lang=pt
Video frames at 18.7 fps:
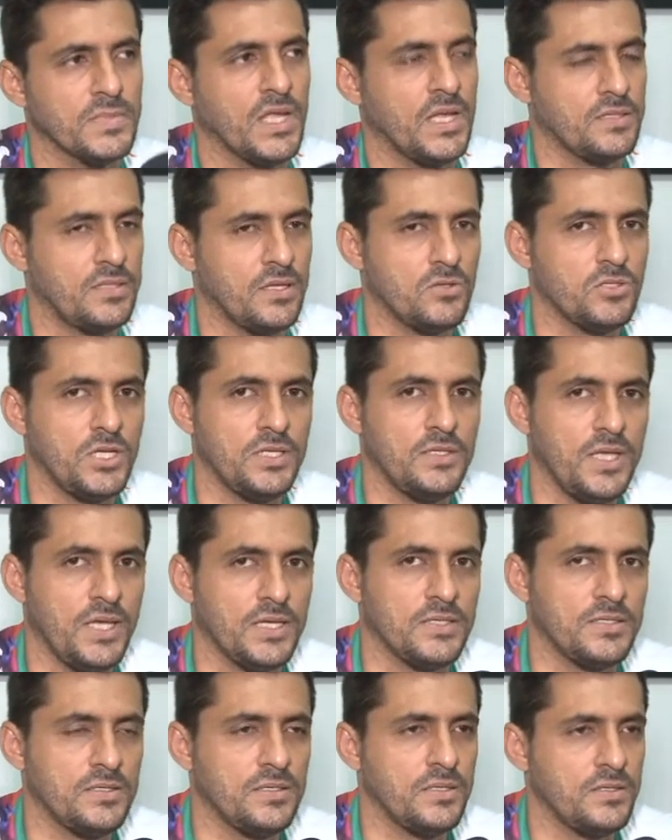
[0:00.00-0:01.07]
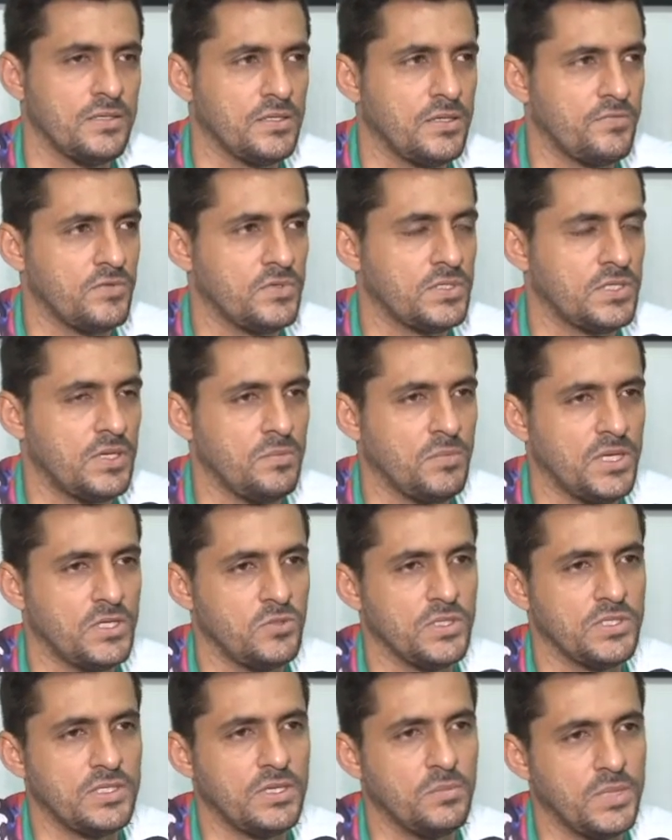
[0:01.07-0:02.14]
Até o dia 10. Hein? É, ser mais de
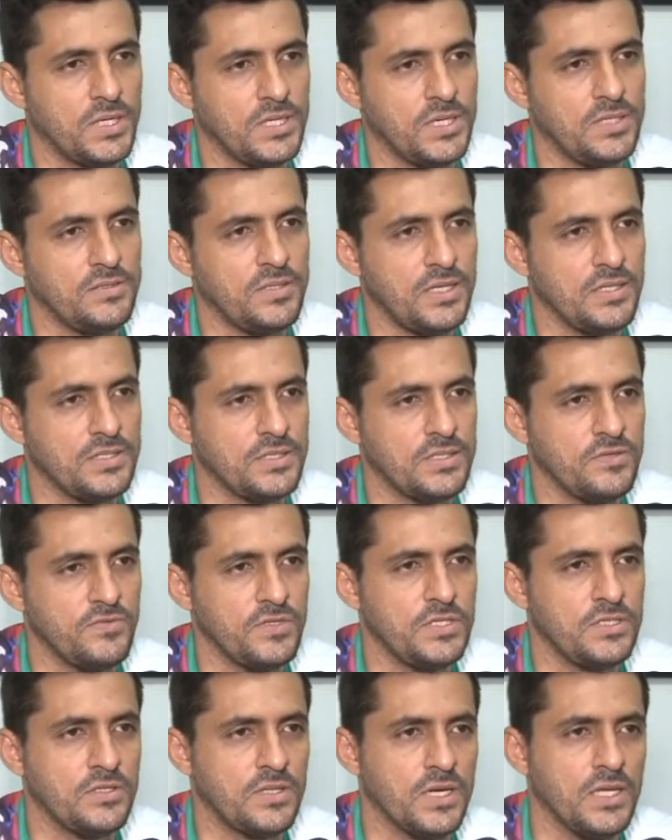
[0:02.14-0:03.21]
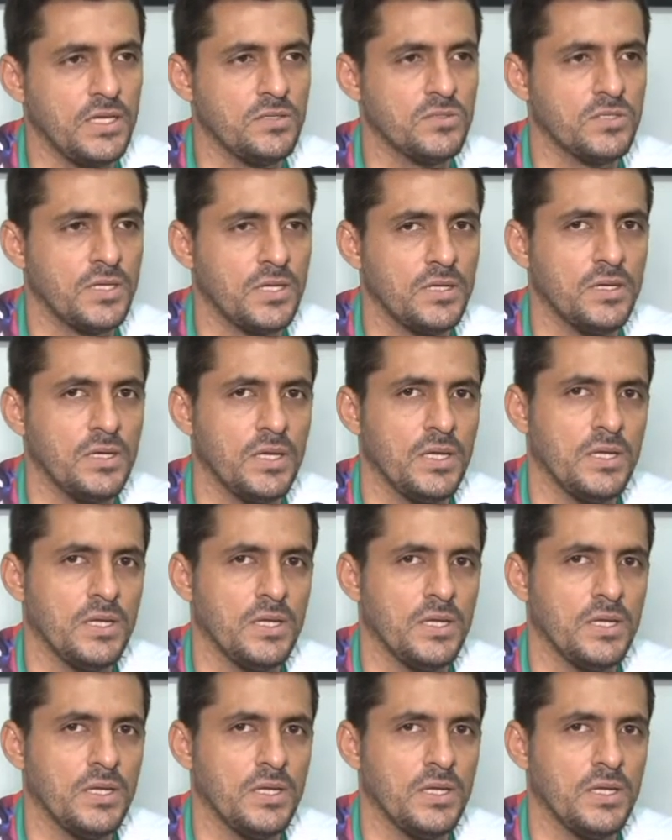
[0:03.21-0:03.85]
uma semana intensiva de treinos, né?